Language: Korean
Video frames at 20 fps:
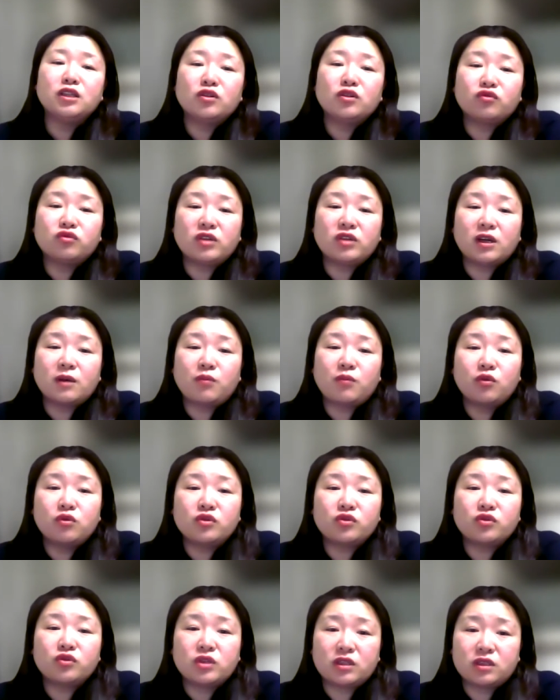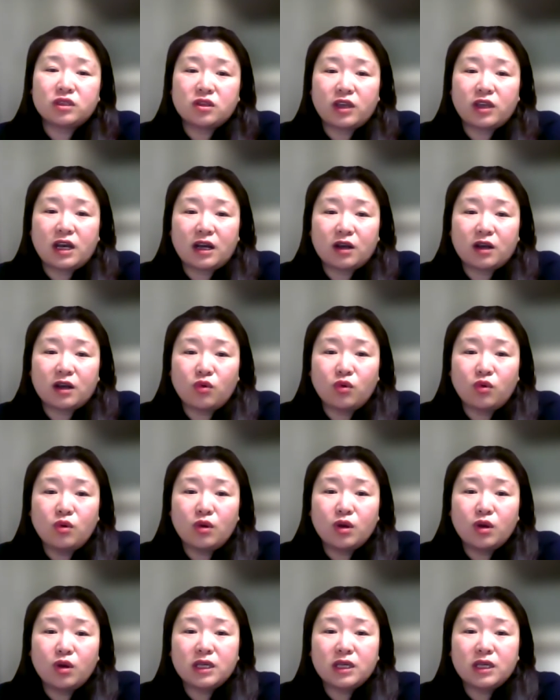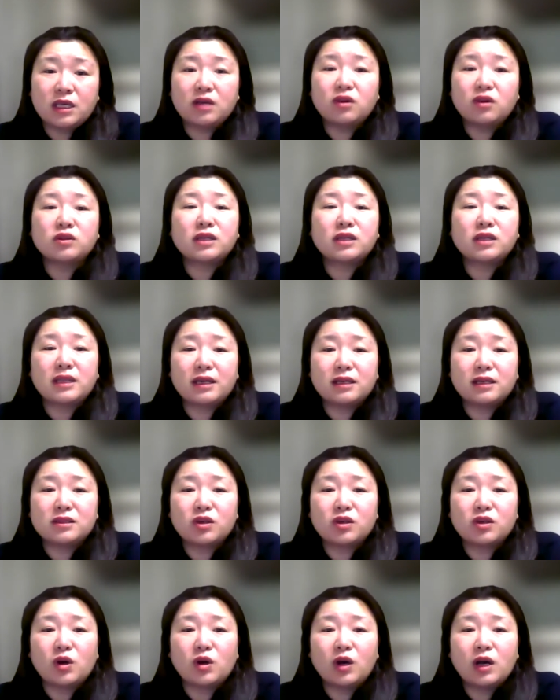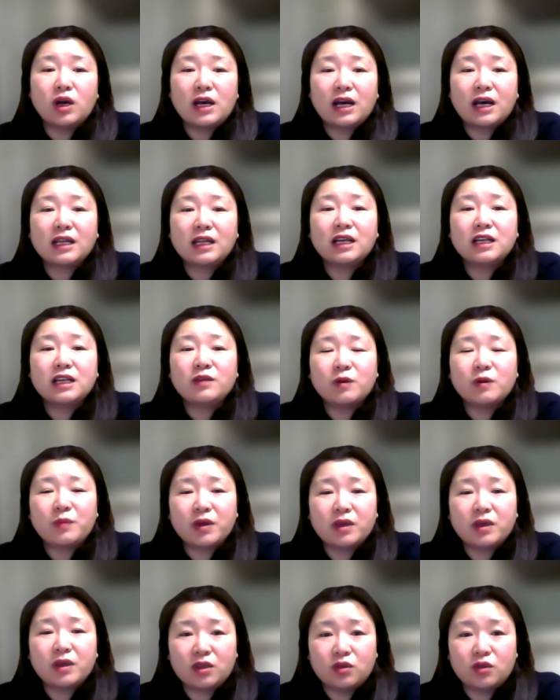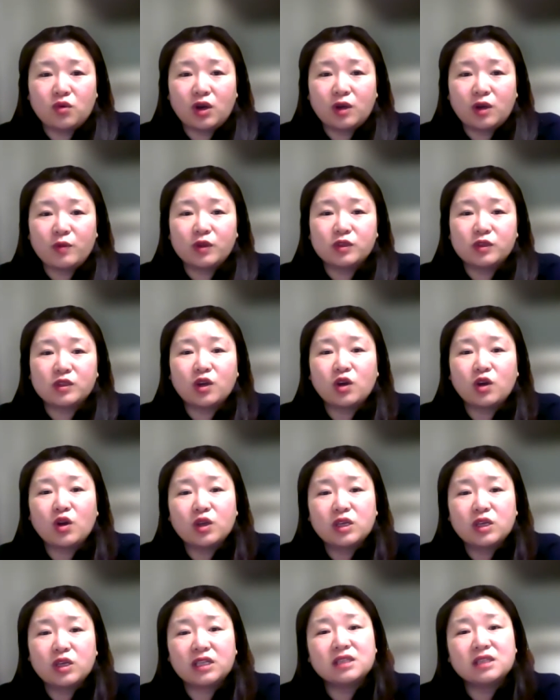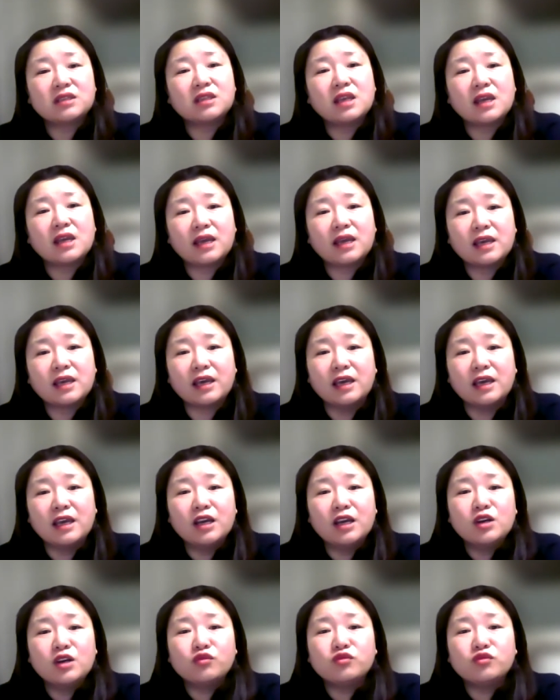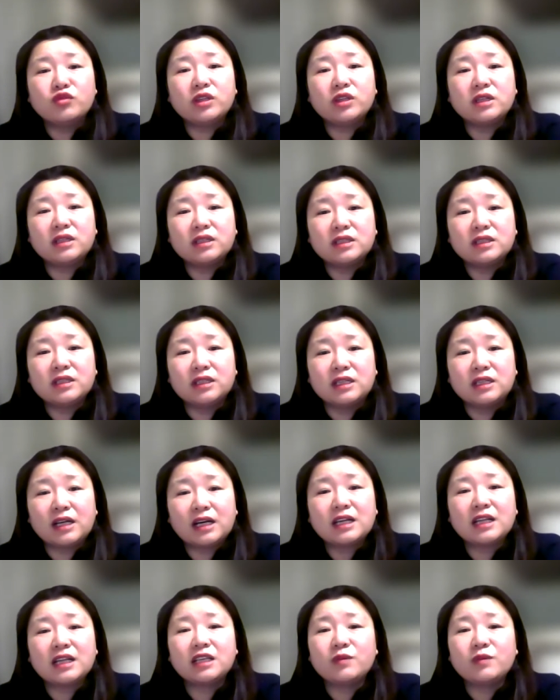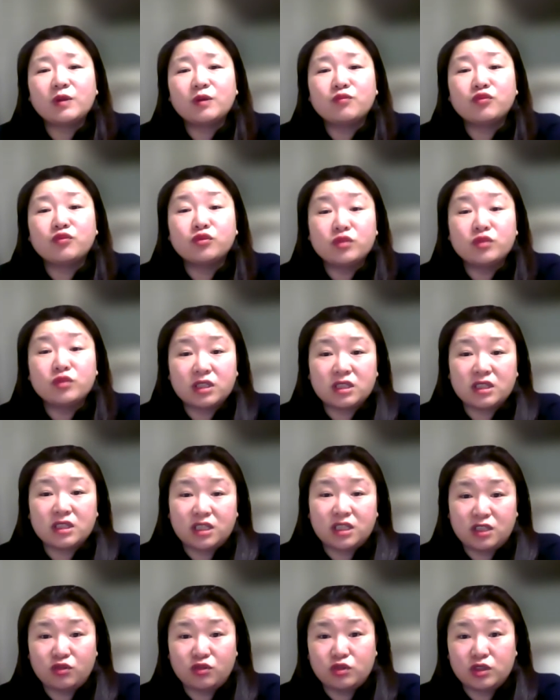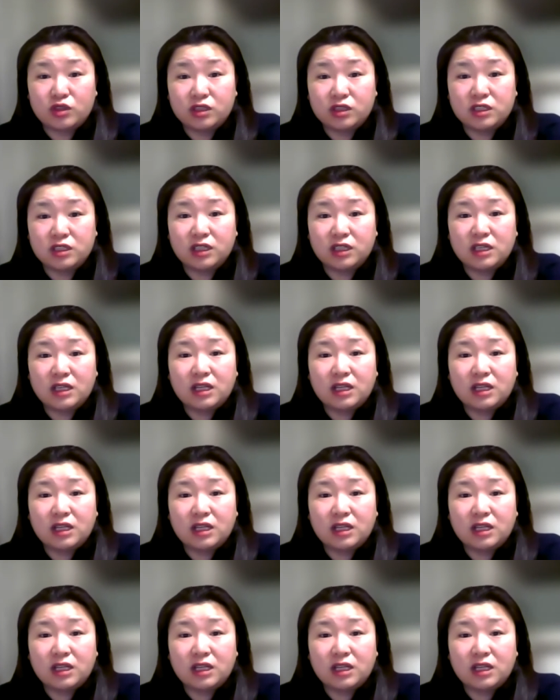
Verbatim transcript: 우리가 볼 수 있어야 하고 이것에 대해서 하나님 앞에 기도하면서 이 시대에 우리를 하나님의 부르신 이유를